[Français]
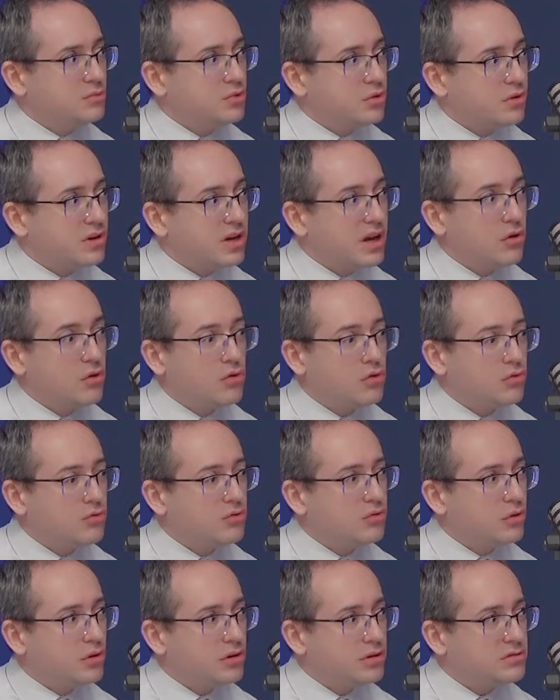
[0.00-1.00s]
Donc là, en
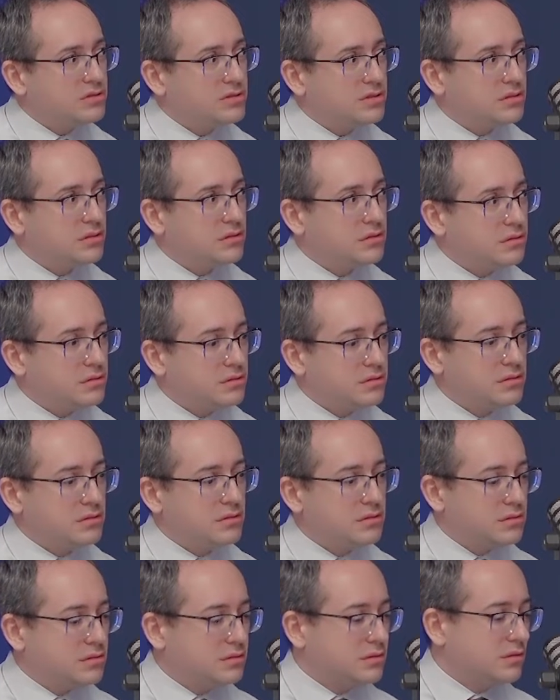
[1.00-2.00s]
l'occurrence,
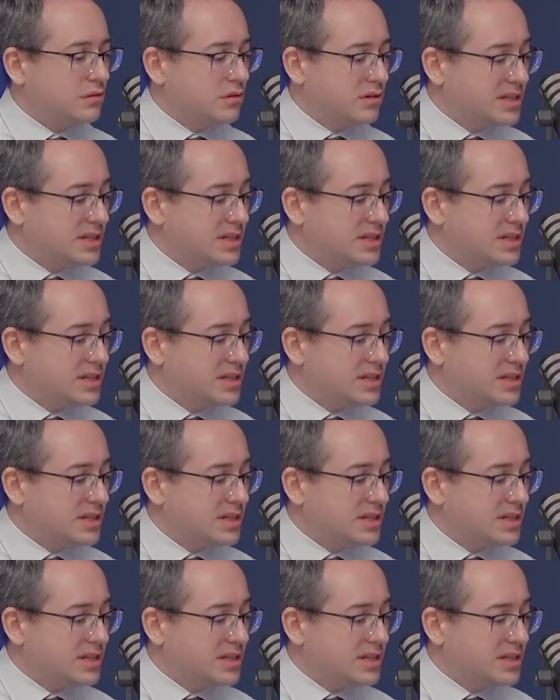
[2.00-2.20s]
euh,